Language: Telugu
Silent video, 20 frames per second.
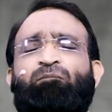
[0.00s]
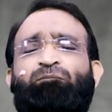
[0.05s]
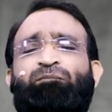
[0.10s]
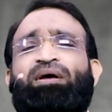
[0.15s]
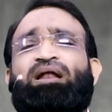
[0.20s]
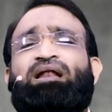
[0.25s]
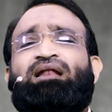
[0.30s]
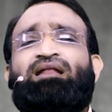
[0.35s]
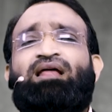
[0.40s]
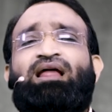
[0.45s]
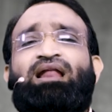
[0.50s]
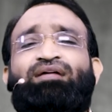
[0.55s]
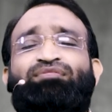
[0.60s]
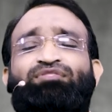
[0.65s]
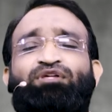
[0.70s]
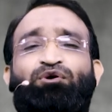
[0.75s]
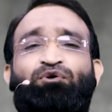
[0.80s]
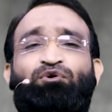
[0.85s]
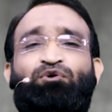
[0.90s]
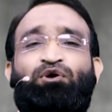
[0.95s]

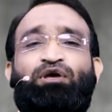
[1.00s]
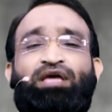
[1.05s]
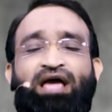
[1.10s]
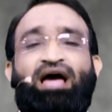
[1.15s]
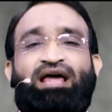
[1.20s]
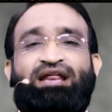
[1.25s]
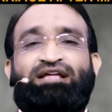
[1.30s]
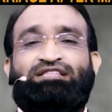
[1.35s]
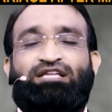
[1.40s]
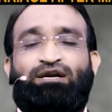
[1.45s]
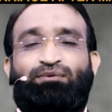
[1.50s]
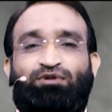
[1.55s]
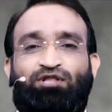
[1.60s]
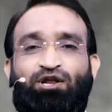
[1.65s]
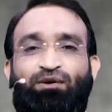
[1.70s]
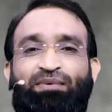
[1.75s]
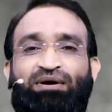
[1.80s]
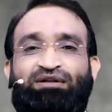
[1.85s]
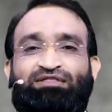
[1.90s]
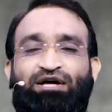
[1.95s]
పిల్లలందరూ గేరింతలు
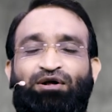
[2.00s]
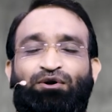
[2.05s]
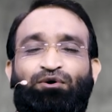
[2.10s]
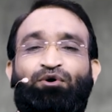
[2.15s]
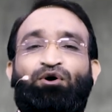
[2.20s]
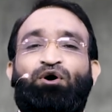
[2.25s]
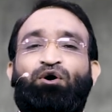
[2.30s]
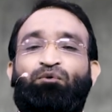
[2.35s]
మొదలు పెడతారు